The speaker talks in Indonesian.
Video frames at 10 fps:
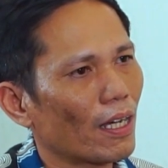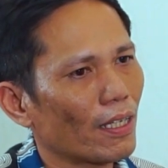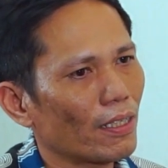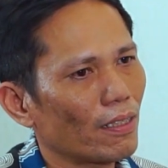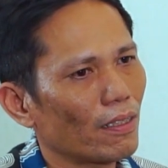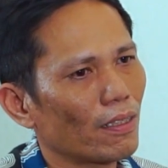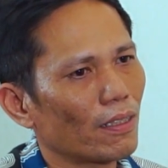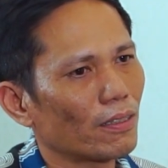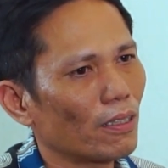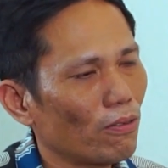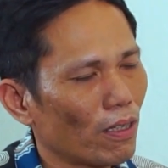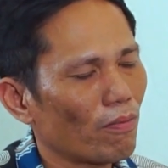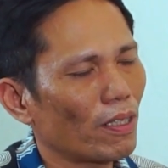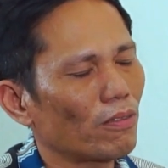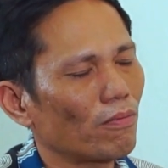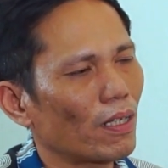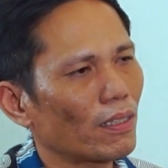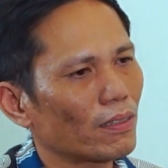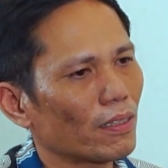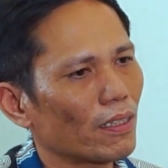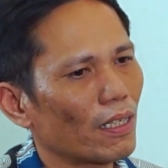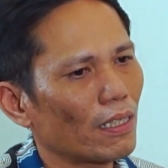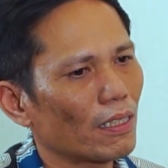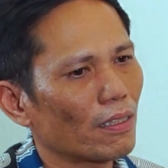lain di luar Banyumas sehingga mm.